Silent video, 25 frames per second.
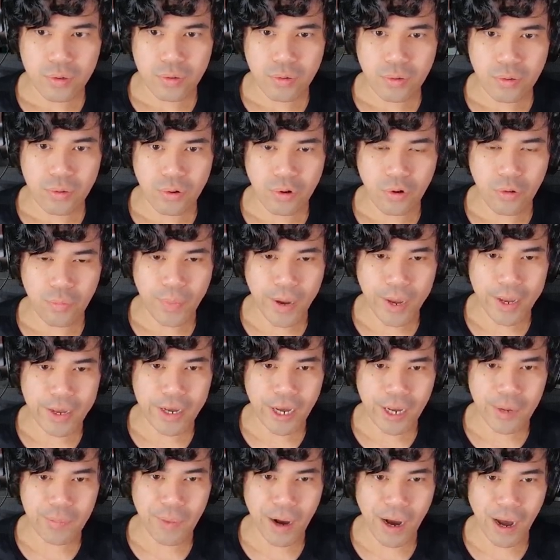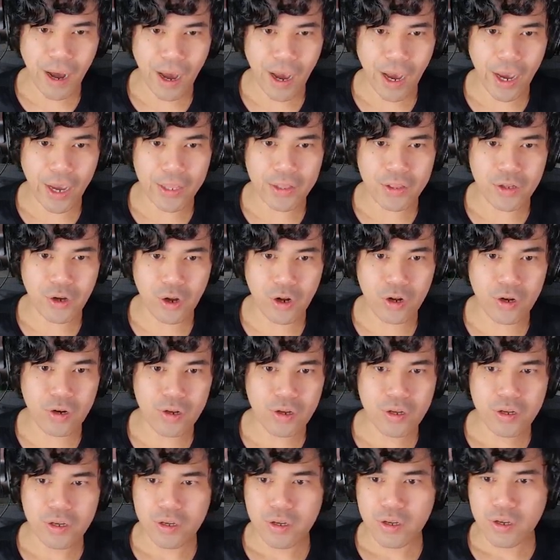Oh my God, mga idol.
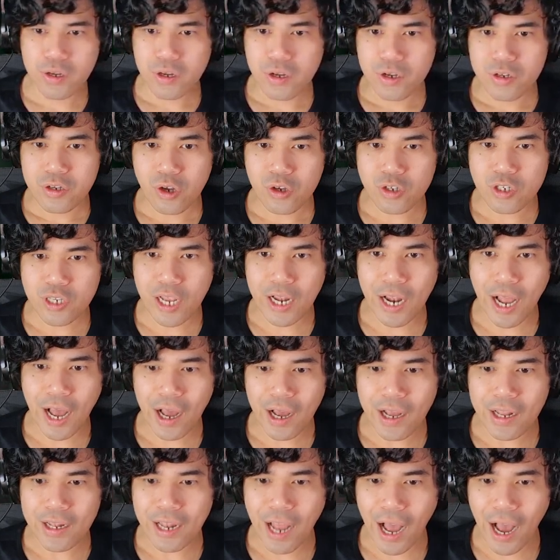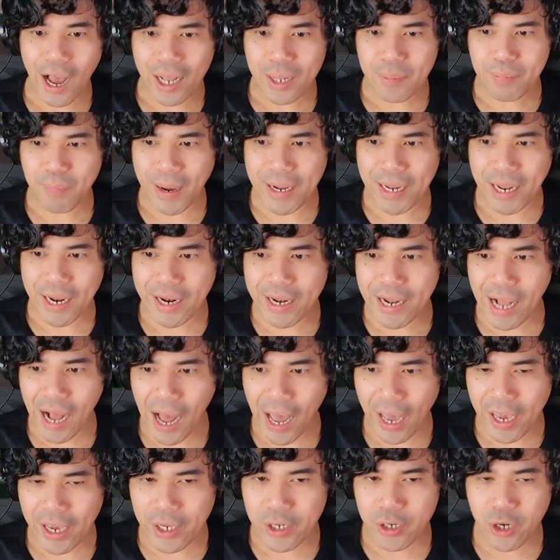So, sa la lahat pala
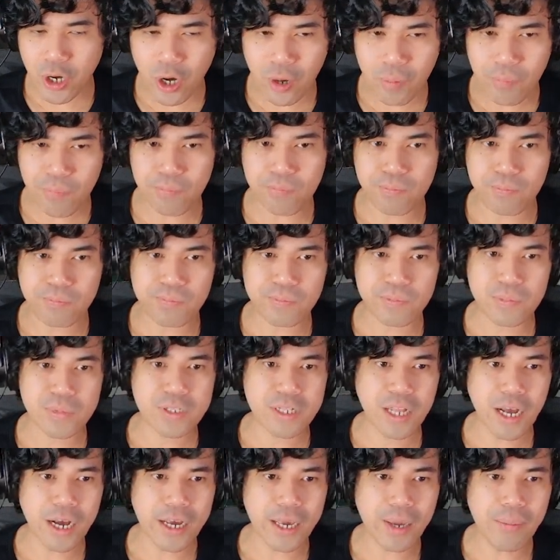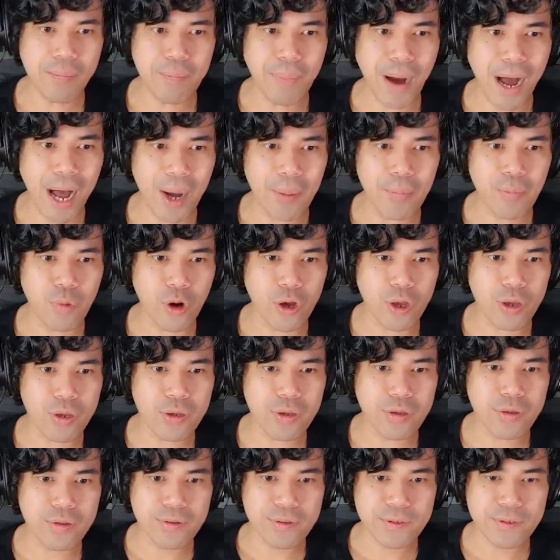nakainom, naging baboy.
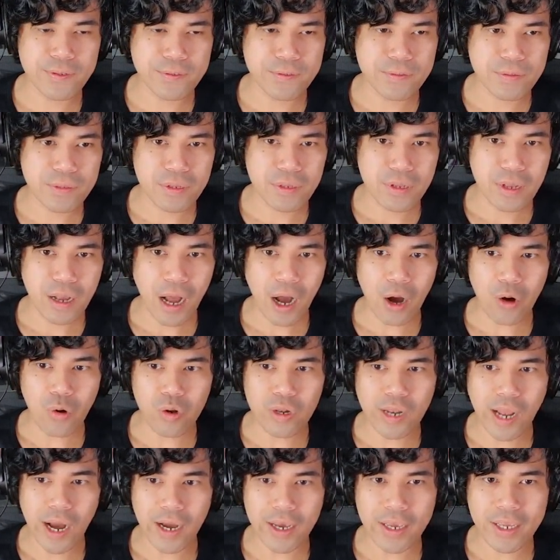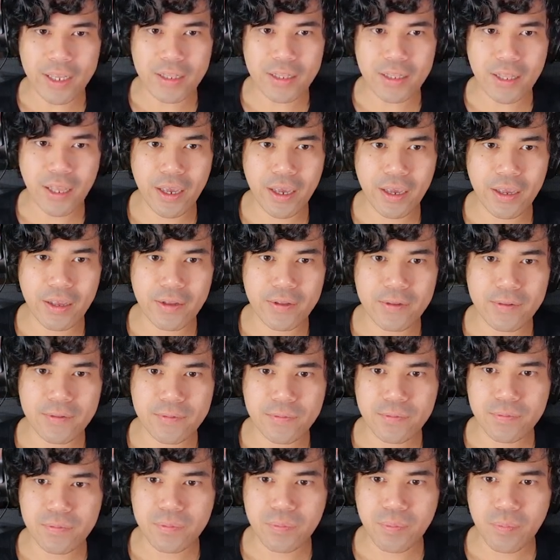Ako lang hindi
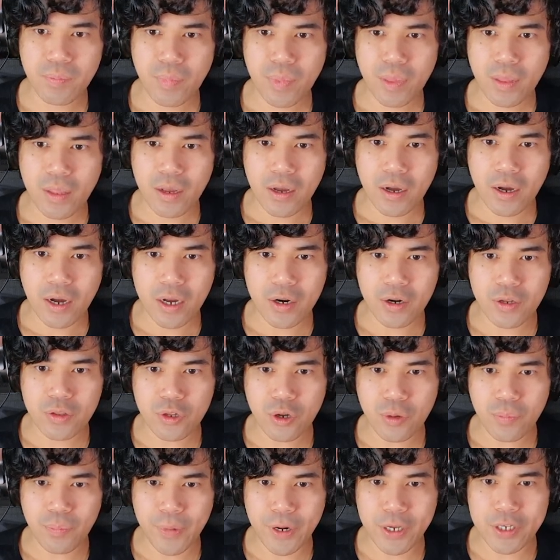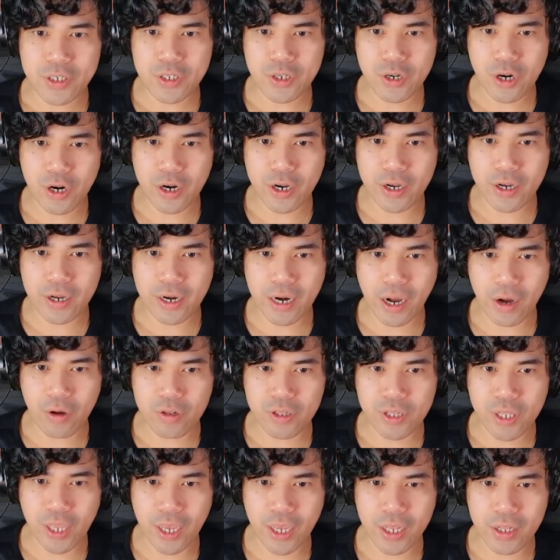ano to, prisoner
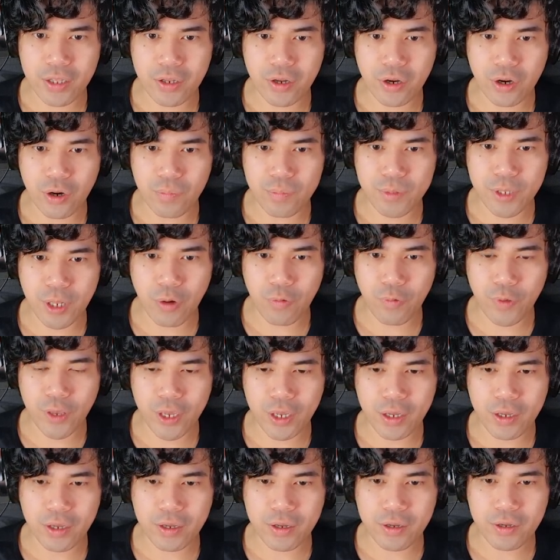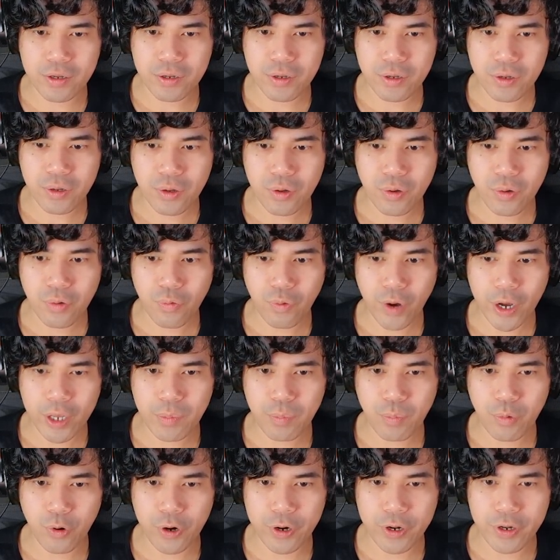grounded of the week
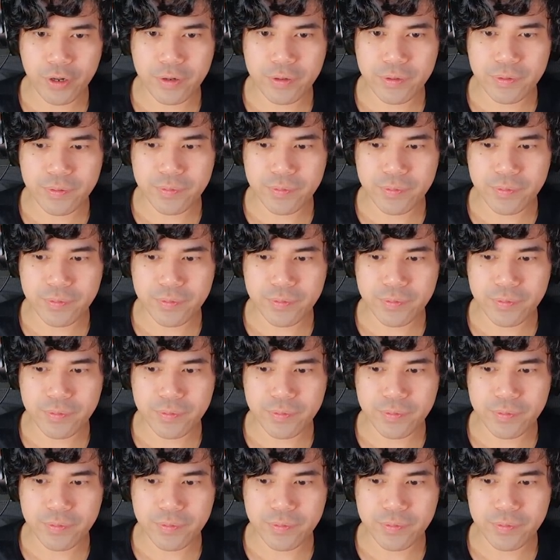whiteboard.